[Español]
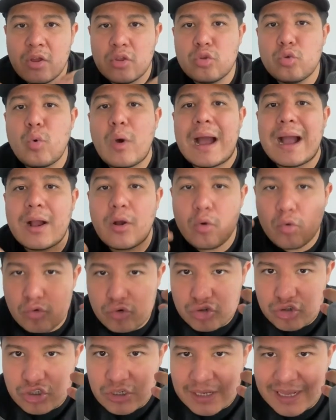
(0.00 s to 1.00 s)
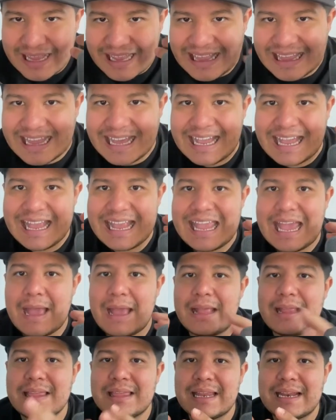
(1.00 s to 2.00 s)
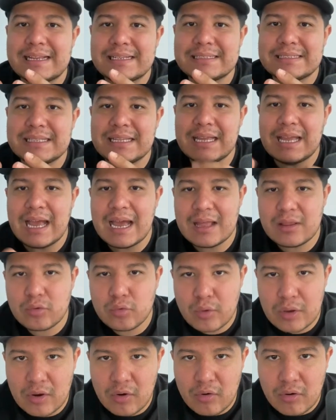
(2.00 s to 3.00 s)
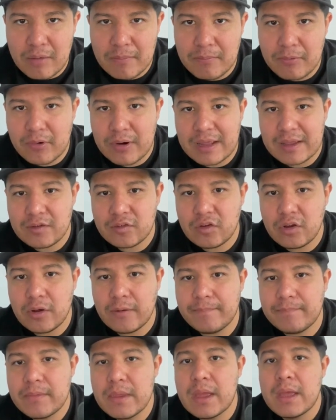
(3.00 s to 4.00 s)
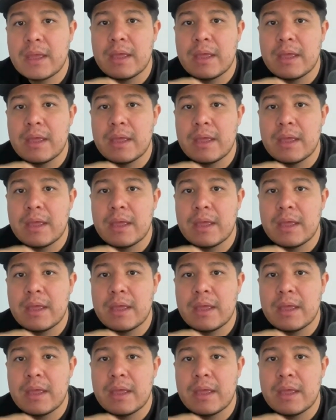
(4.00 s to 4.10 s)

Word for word: tu acuse de que ya entraste a tu incorporación.